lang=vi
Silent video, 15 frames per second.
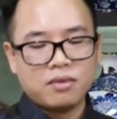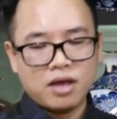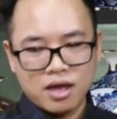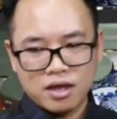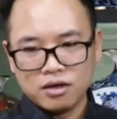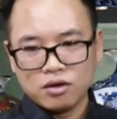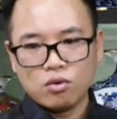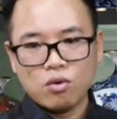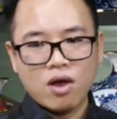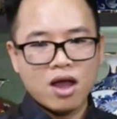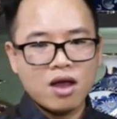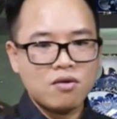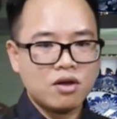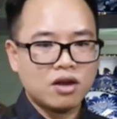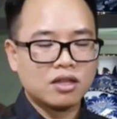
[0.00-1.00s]
bẻ được
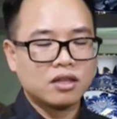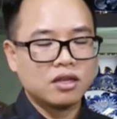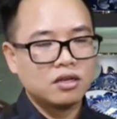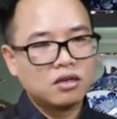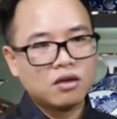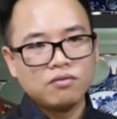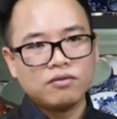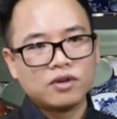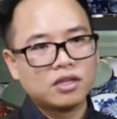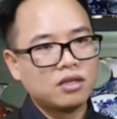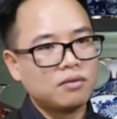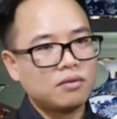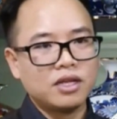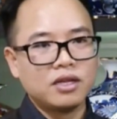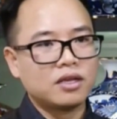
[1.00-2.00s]
khóa hoặc là tấn công vào
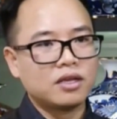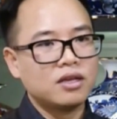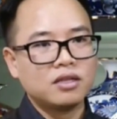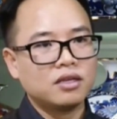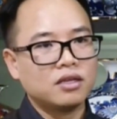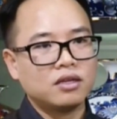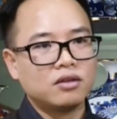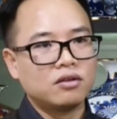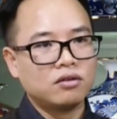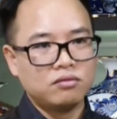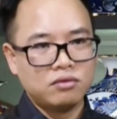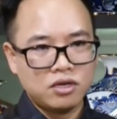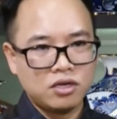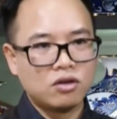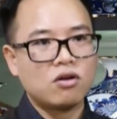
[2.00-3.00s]
các thiết bị kia thì nó
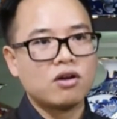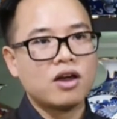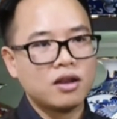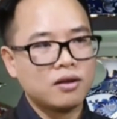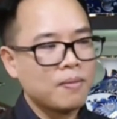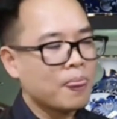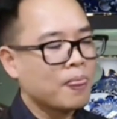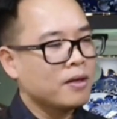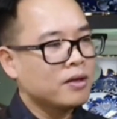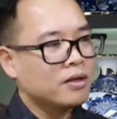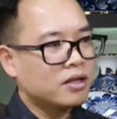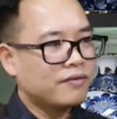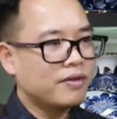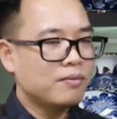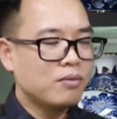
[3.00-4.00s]
cũng hơi khó khăn
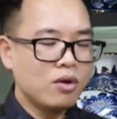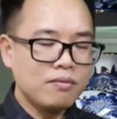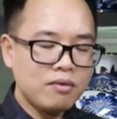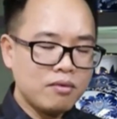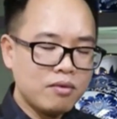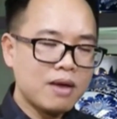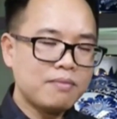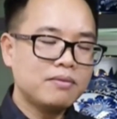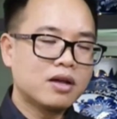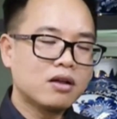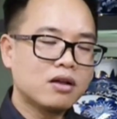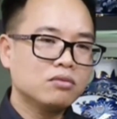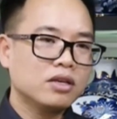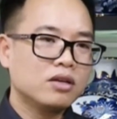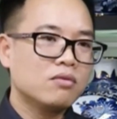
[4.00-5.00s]
tại vì mỗi một năm mà
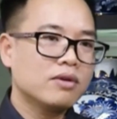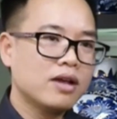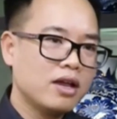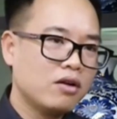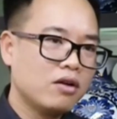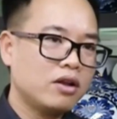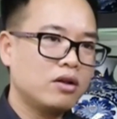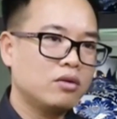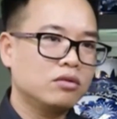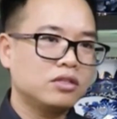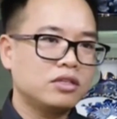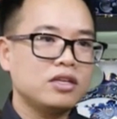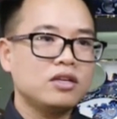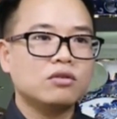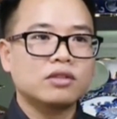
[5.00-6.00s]
các công ty công nghệ họ đều đầu
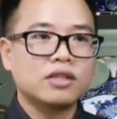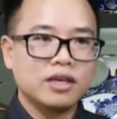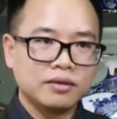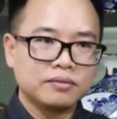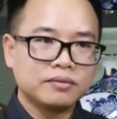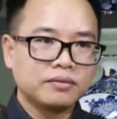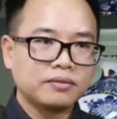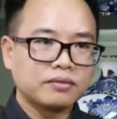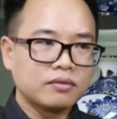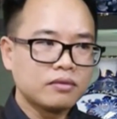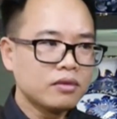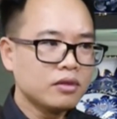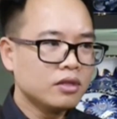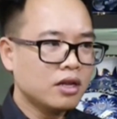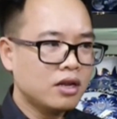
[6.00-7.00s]
tư rất nhiều tiền
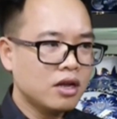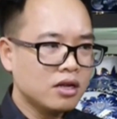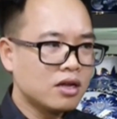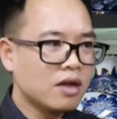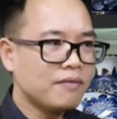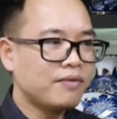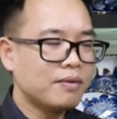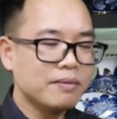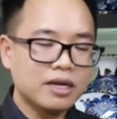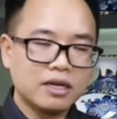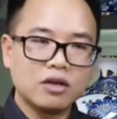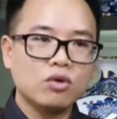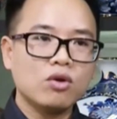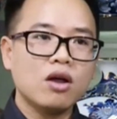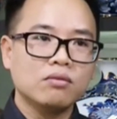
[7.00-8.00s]
để nâng cấp hoặc
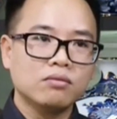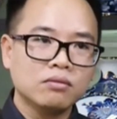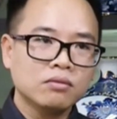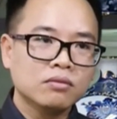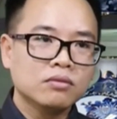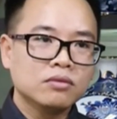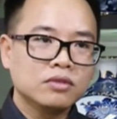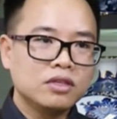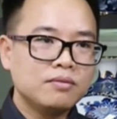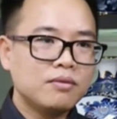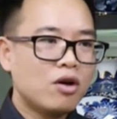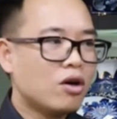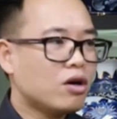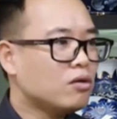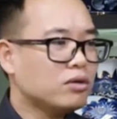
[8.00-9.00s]
bịt các lỗ hổng
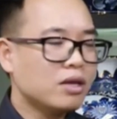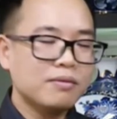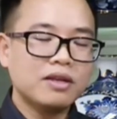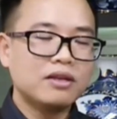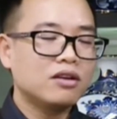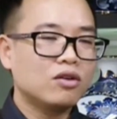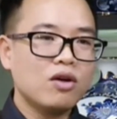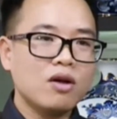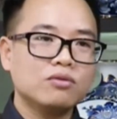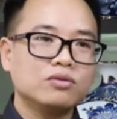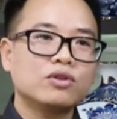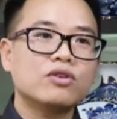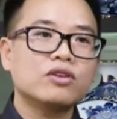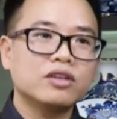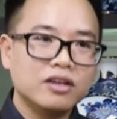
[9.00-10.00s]
nhưng mà họ không thể bịt được lỗ
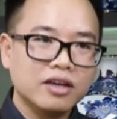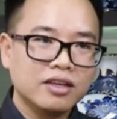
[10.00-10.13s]
hổng cho con